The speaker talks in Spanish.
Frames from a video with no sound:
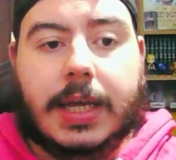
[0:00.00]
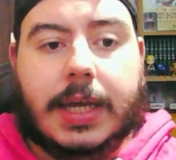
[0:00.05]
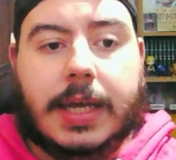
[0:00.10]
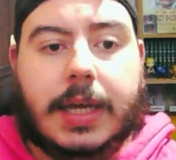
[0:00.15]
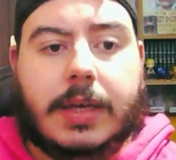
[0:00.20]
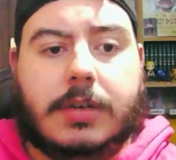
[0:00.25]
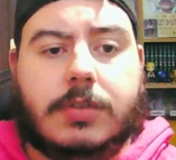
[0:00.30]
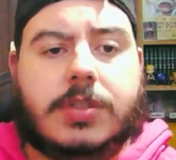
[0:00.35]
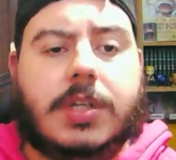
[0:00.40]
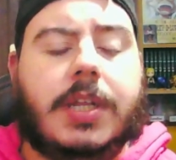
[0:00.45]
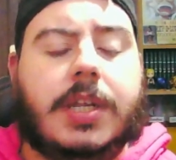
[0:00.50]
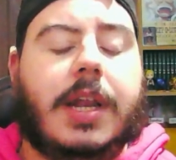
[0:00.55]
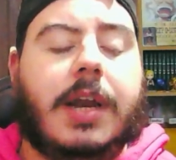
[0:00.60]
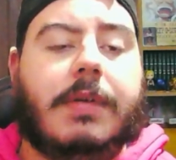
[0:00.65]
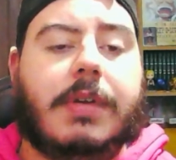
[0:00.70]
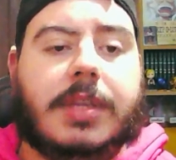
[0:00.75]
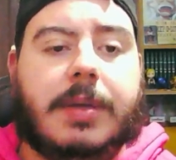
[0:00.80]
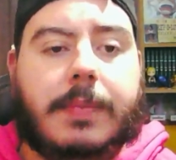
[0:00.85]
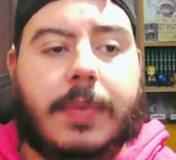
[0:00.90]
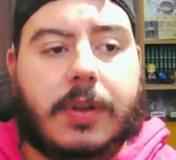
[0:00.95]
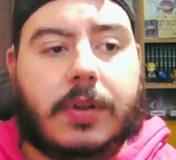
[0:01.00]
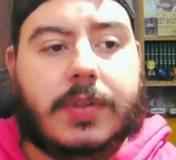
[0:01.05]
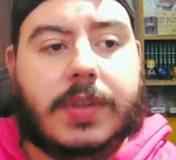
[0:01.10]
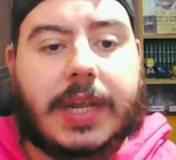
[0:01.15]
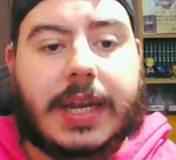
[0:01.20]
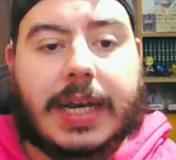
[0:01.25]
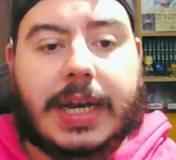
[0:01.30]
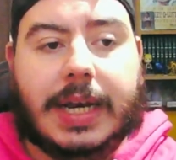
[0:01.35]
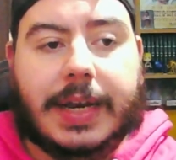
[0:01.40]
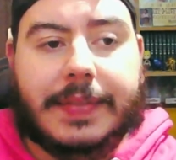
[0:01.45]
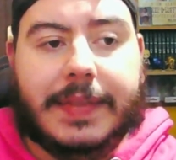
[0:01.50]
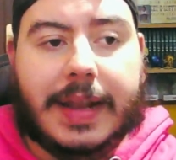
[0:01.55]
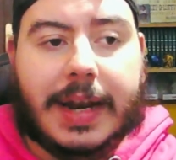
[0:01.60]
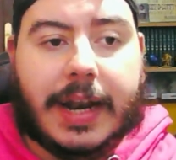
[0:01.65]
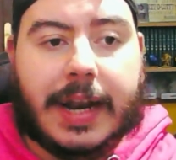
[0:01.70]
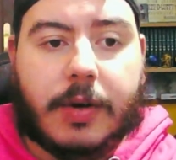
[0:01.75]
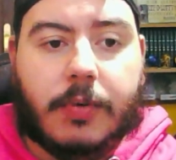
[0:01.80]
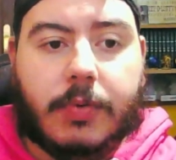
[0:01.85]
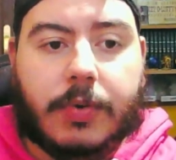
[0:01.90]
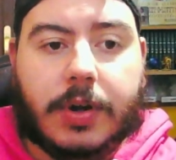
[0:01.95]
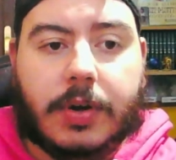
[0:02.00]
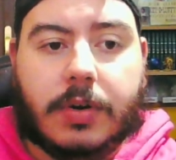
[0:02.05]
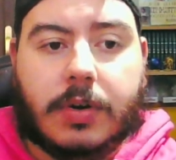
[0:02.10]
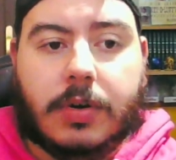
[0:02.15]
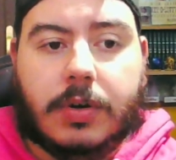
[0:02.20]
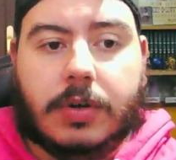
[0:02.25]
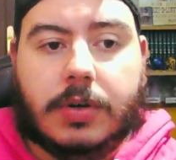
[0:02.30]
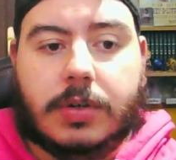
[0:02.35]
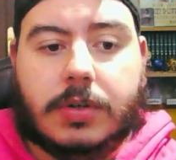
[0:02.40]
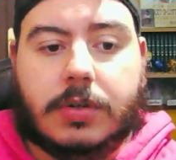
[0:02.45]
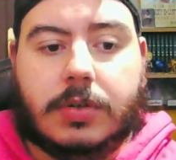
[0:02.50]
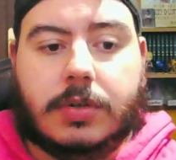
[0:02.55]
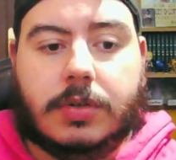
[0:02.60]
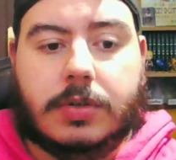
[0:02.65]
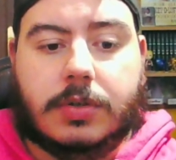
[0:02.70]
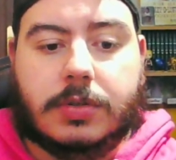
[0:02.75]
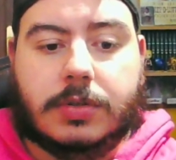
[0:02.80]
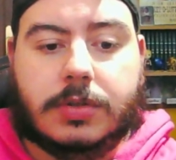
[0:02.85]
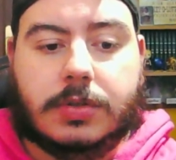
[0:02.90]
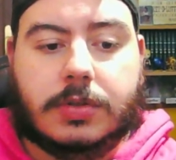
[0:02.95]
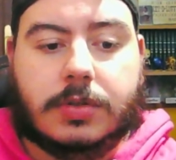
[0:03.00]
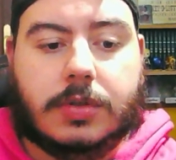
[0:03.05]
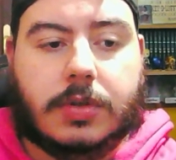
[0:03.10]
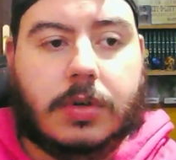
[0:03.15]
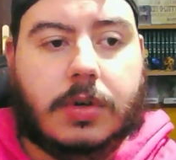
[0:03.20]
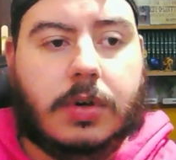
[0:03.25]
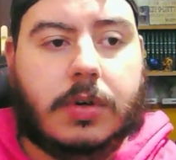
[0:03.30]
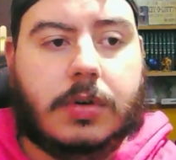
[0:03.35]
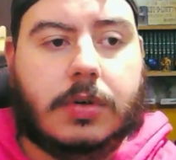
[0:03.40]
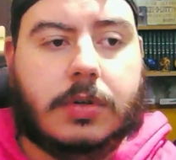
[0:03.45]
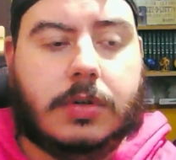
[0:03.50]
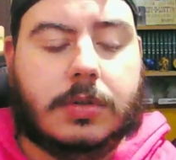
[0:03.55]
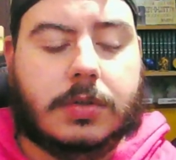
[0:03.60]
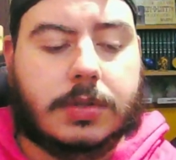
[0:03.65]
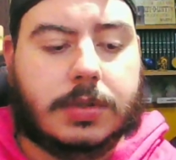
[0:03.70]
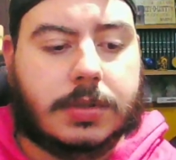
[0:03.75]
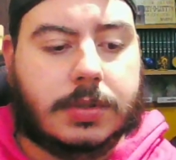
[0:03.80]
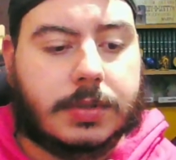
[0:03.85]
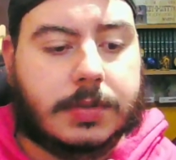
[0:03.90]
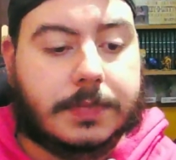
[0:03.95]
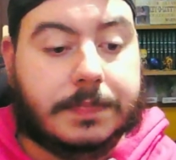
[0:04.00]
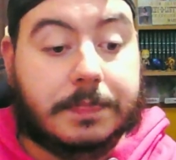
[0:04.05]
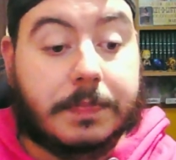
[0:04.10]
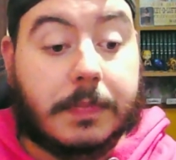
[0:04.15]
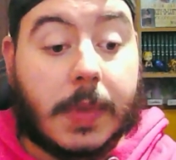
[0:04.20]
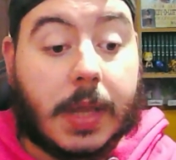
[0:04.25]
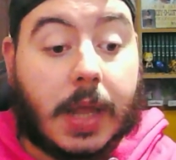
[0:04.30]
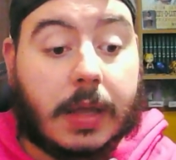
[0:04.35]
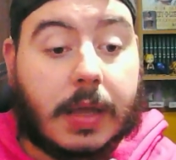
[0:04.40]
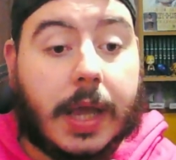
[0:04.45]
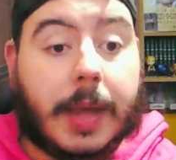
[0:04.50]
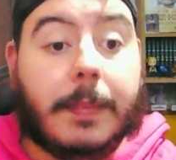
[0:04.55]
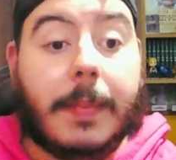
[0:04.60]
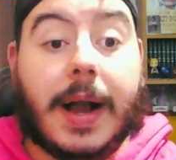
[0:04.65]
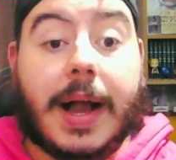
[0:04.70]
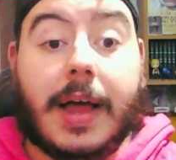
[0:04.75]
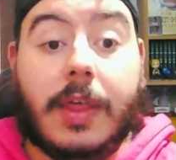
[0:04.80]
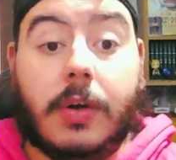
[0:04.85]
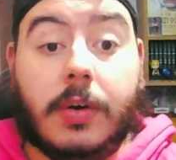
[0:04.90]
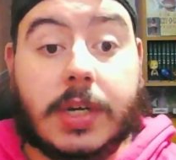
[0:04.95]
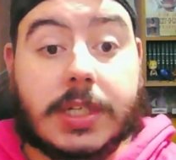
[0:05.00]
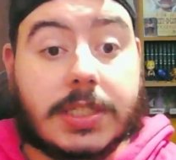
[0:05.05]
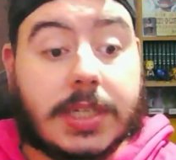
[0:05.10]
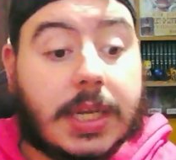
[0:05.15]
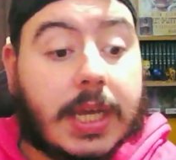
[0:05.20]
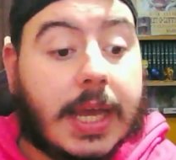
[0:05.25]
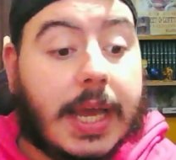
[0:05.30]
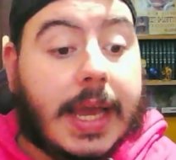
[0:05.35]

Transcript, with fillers: Eh, o sea, de la beta, perdón, de la reunión con los, con los embajadores.